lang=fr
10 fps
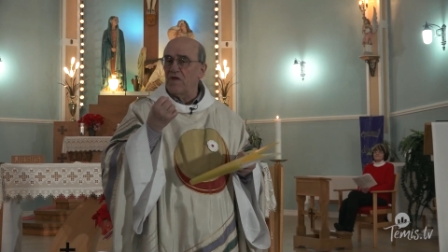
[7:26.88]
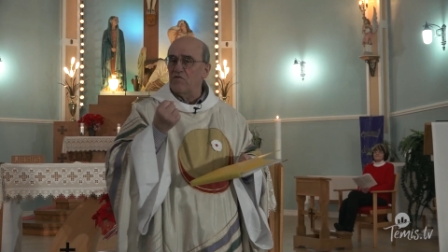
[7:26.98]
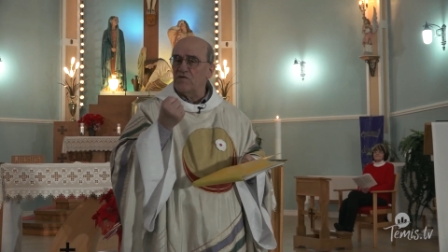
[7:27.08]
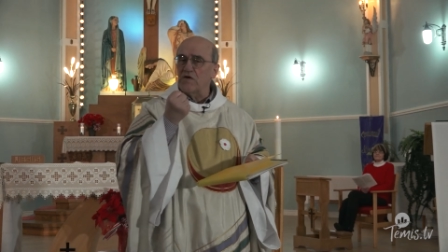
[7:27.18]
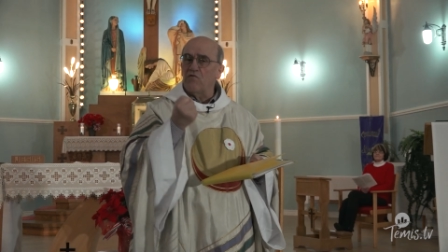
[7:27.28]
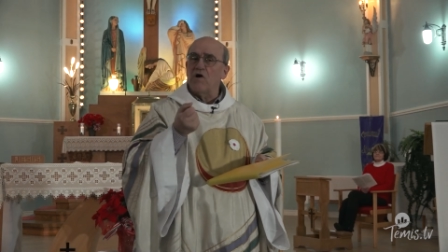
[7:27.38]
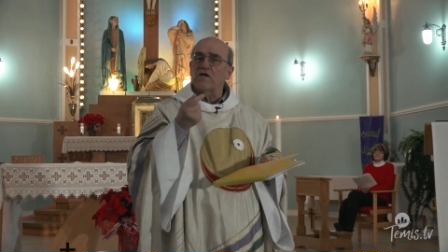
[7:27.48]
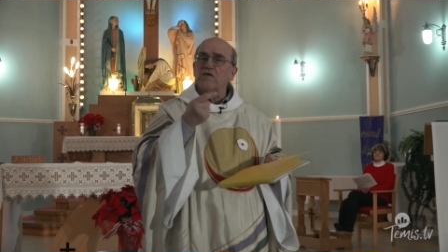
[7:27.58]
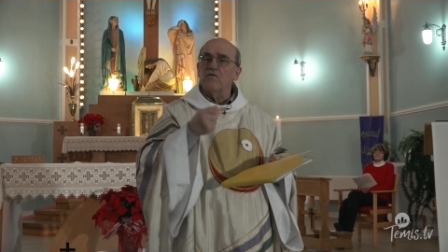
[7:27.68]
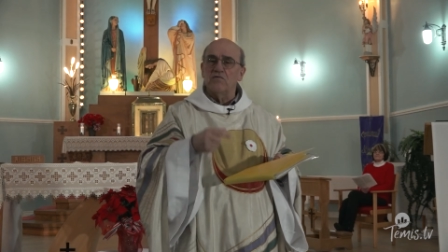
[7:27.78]
de
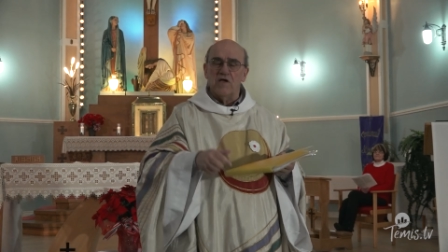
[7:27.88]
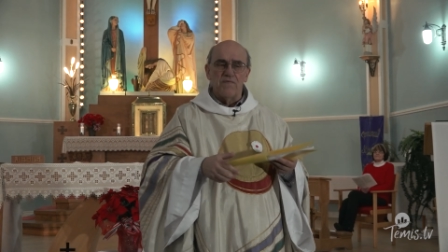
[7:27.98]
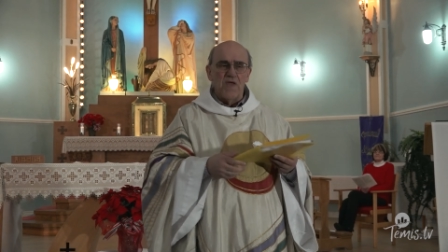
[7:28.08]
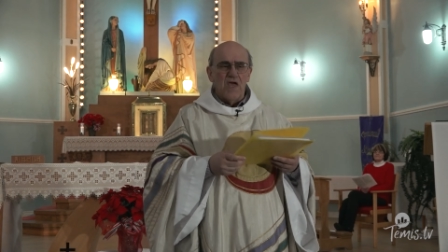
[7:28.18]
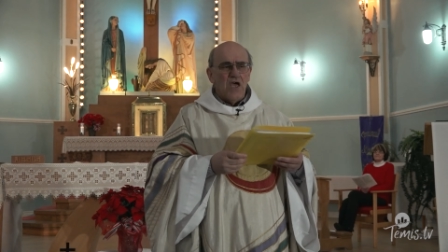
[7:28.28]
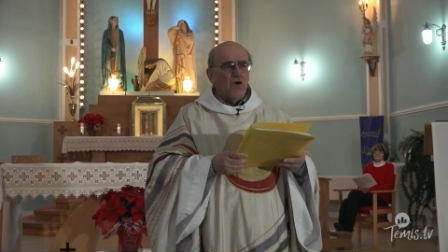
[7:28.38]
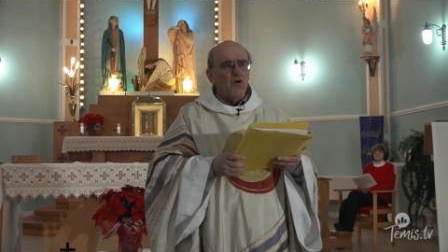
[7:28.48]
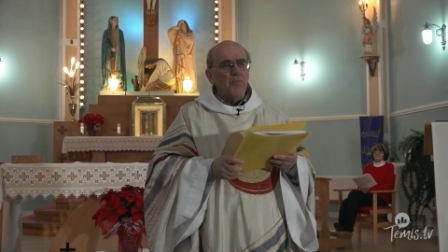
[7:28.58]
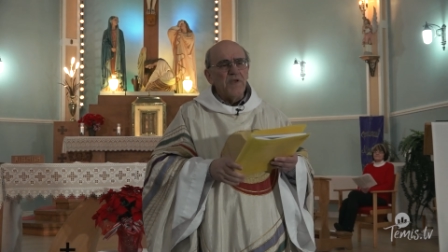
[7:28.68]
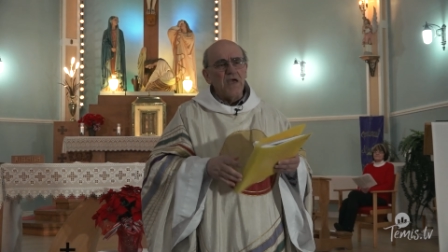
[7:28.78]
savoir qui on est.
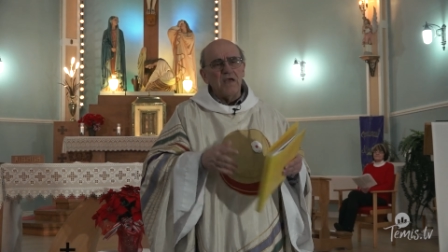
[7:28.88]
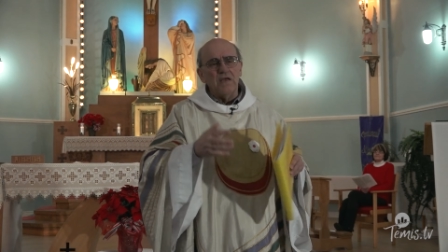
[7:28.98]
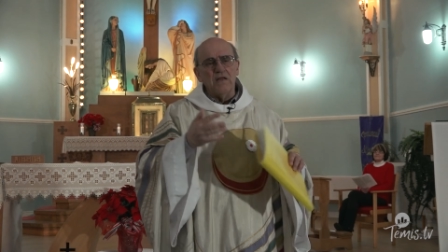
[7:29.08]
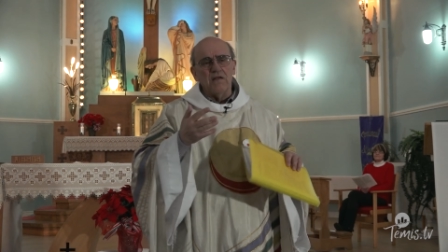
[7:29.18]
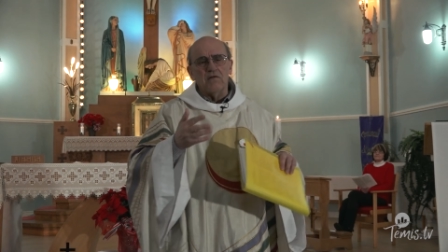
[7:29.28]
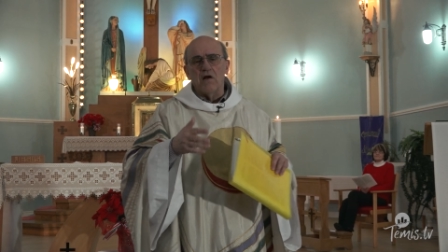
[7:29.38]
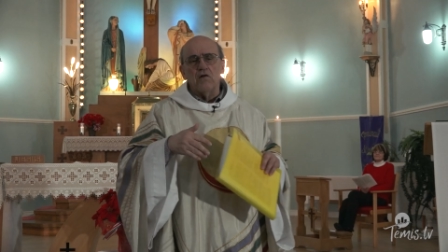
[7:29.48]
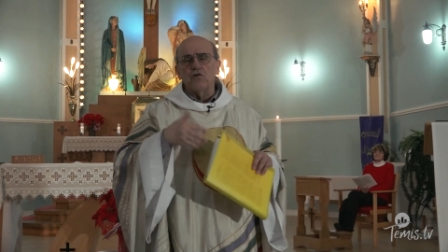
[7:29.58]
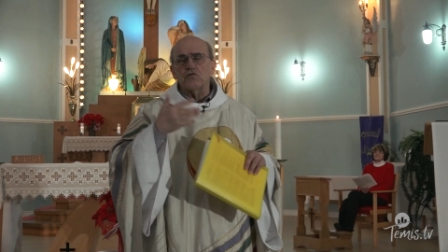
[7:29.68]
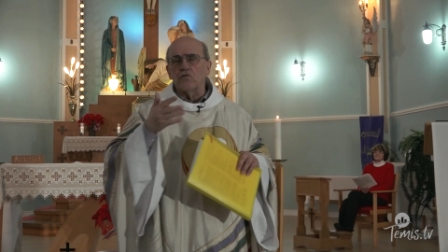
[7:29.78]
Combien,
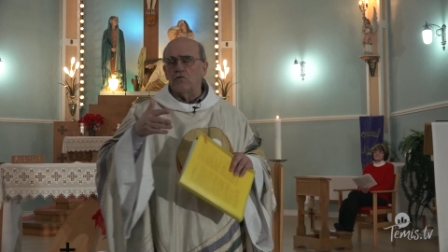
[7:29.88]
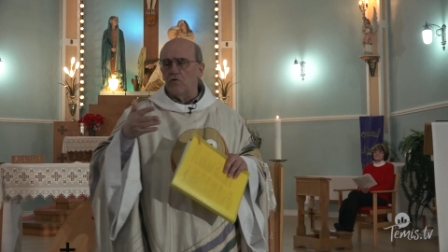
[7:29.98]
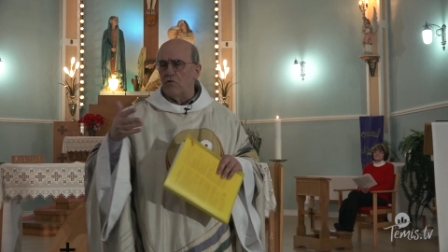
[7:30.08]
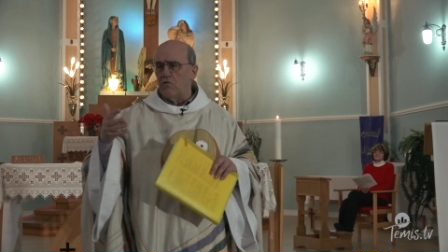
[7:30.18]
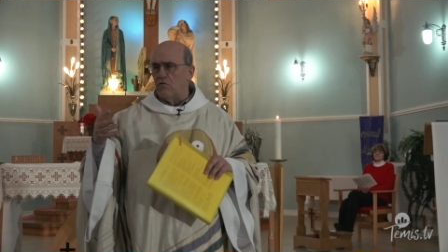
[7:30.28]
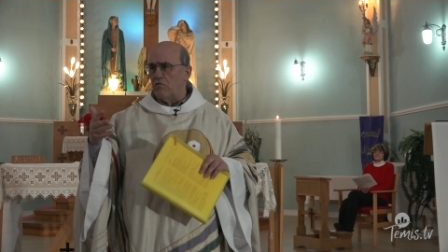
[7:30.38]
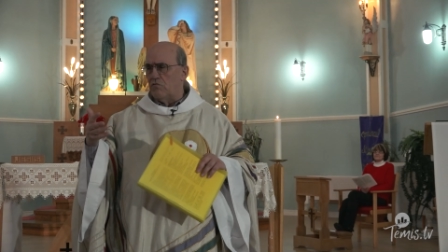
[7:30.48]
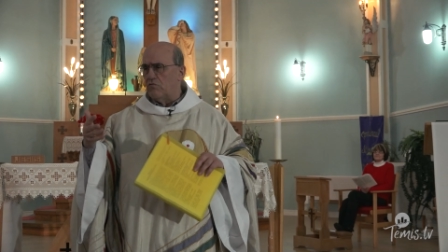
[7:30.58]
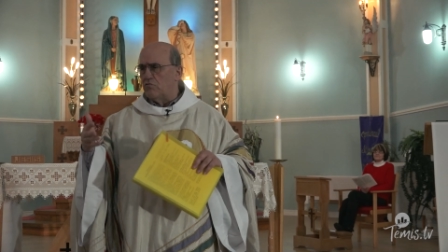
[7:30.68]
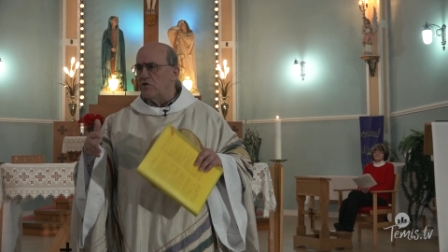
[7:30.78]

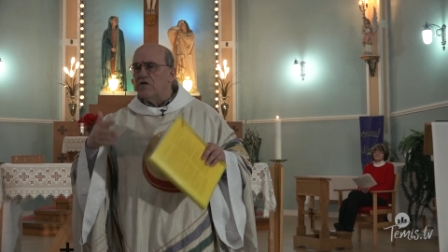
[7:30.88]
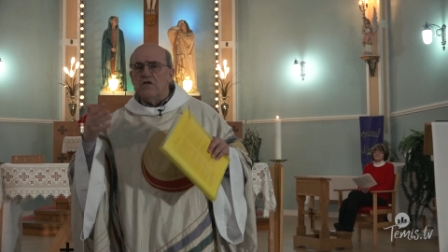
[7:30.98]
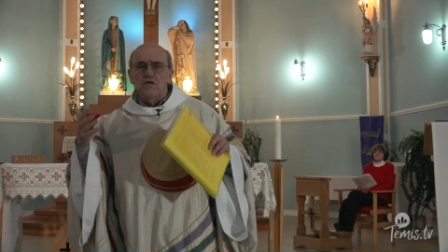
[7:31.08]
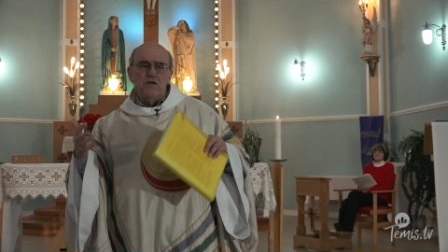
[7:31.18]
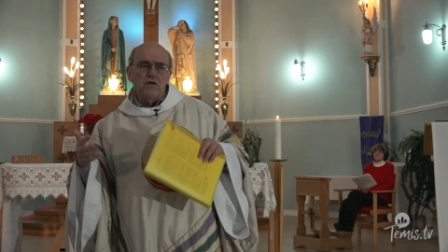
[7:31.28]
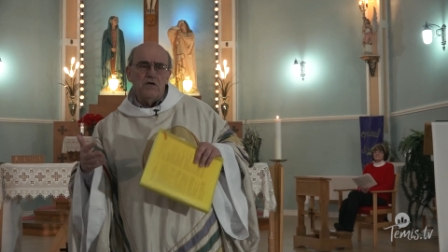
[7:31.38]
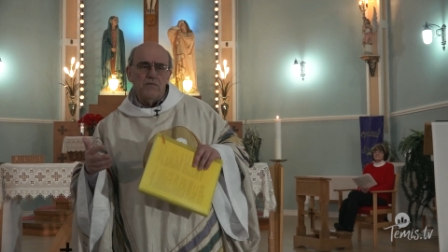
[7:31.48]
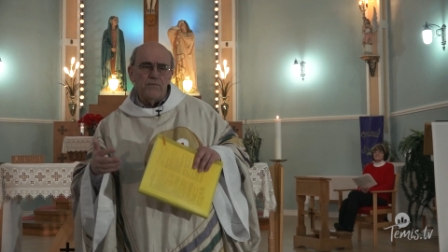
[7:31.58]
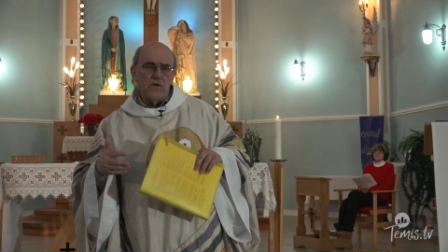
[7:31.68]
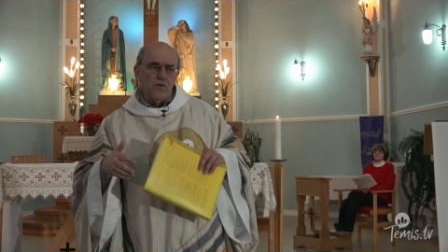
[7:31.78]
lorsqu'on lit
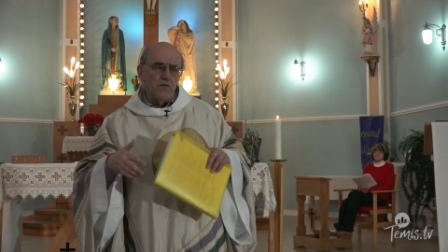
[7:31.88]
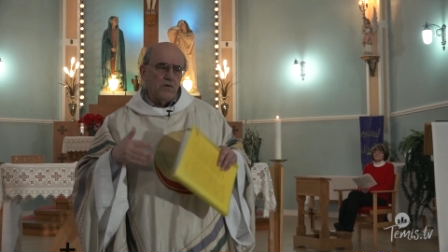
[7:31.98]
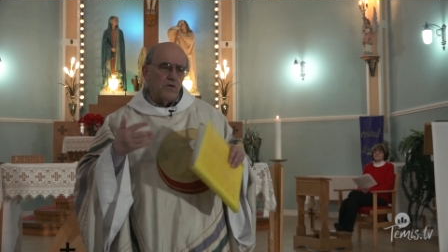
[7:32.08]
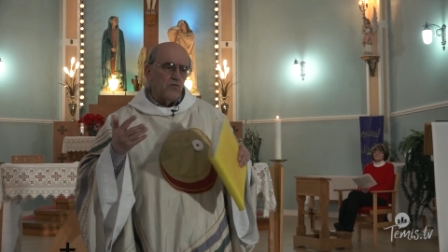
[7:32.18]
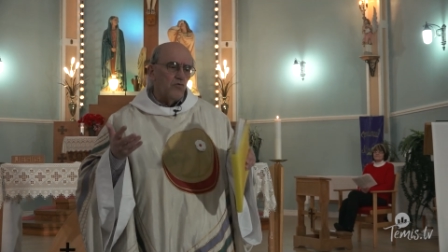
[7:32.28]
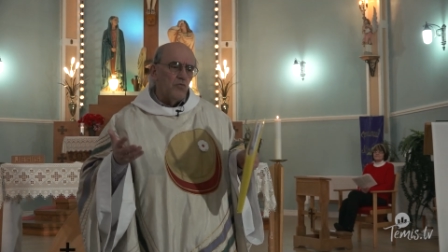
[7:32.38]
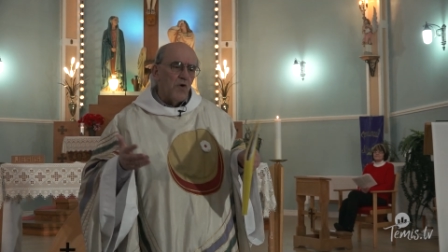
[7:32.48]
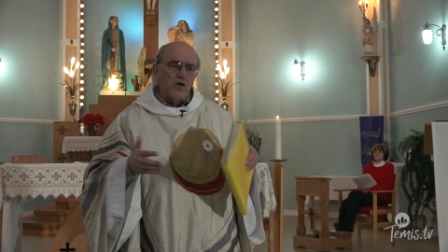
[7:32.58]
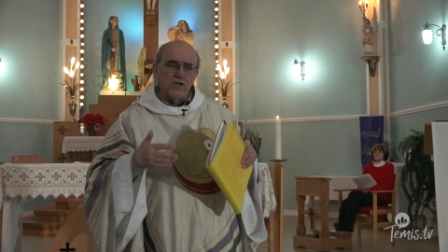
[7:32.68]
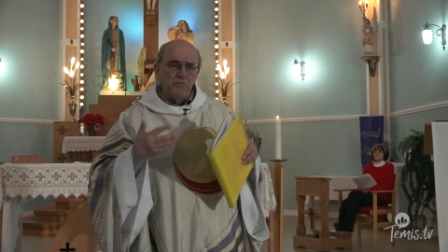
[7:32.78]
des,
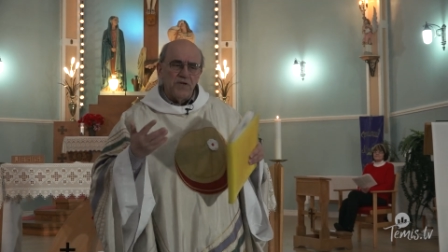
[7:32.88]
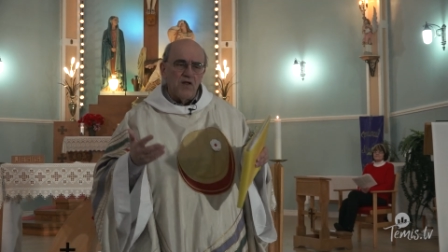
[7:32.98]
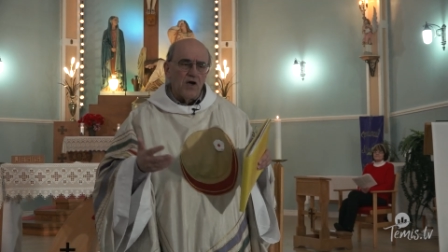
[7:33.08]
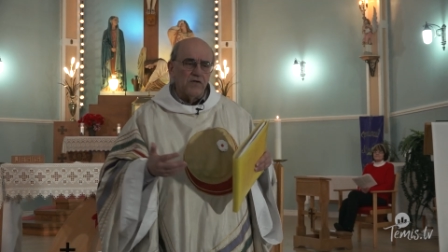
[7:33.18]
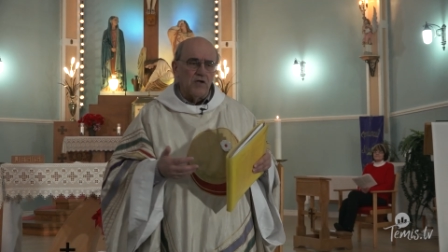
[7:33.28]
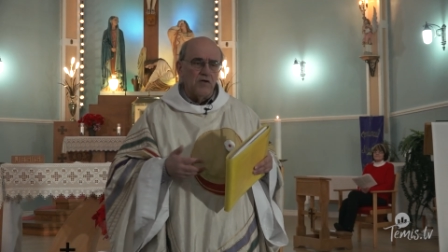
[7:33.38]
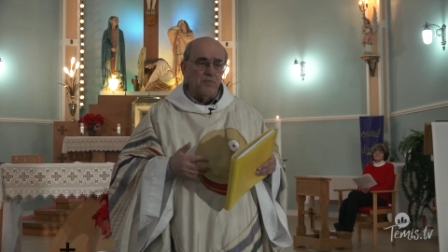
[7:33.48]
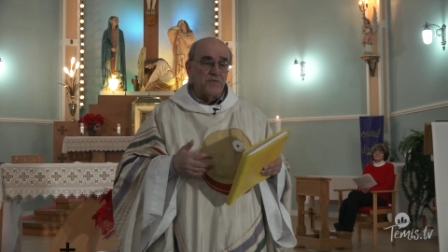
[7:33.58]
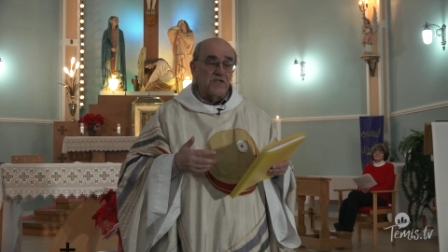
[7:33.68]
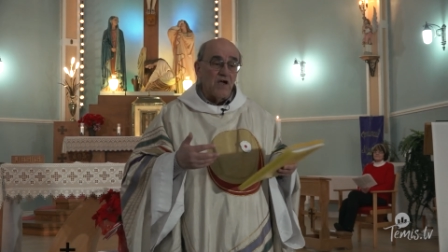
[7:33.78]
documents, des bilans de,
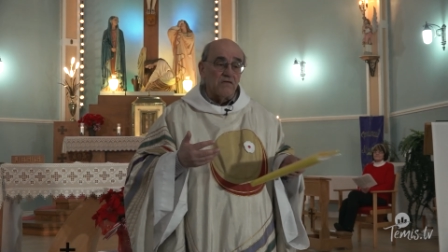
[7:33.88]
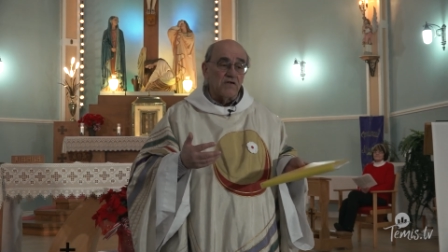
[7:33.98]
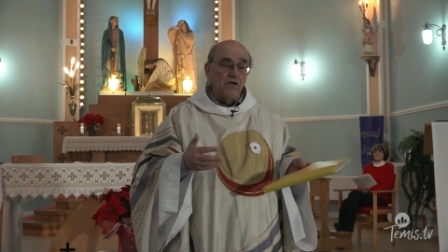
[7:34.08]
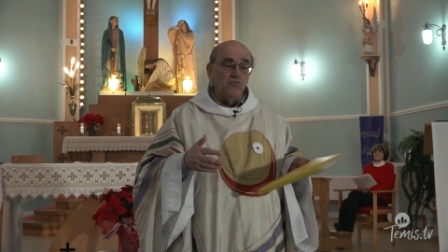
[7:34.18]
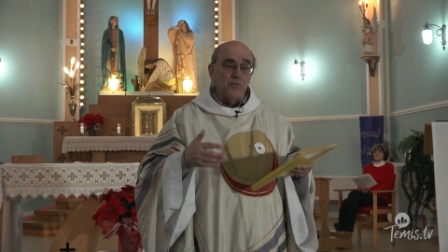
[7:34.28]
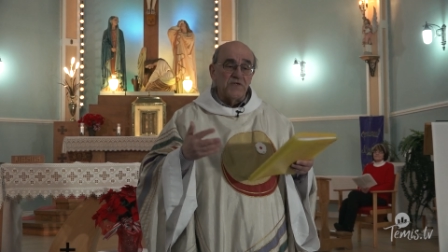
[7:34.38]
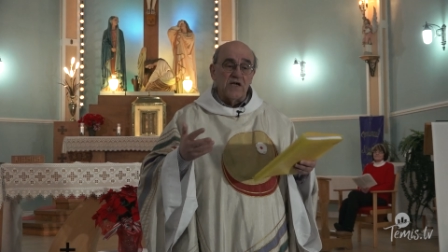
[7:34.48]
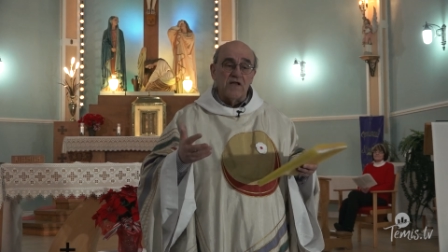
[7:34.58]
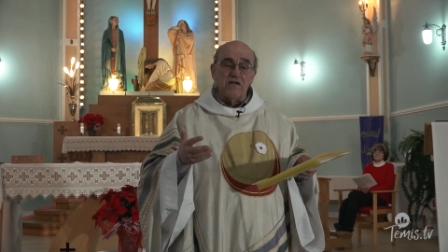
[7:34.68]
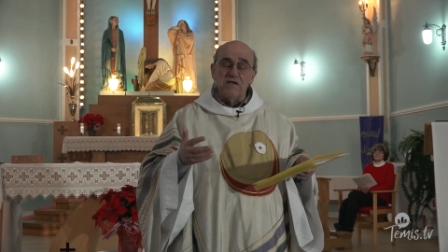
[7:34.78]
psychiatrie ou de
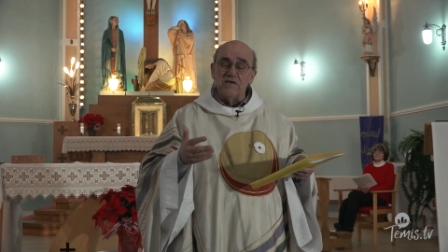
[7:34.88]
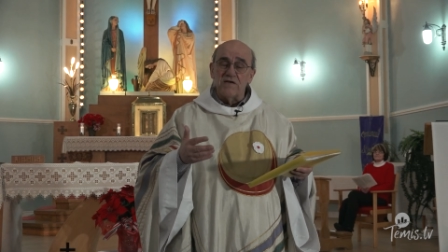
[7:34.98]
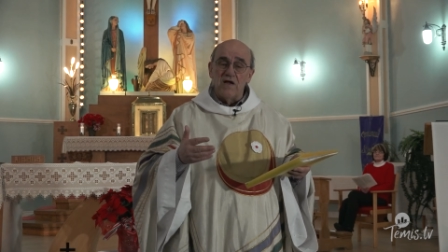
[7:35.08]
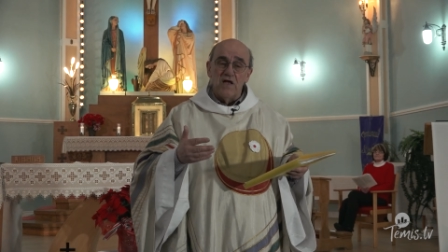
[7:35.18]
psychanalyse,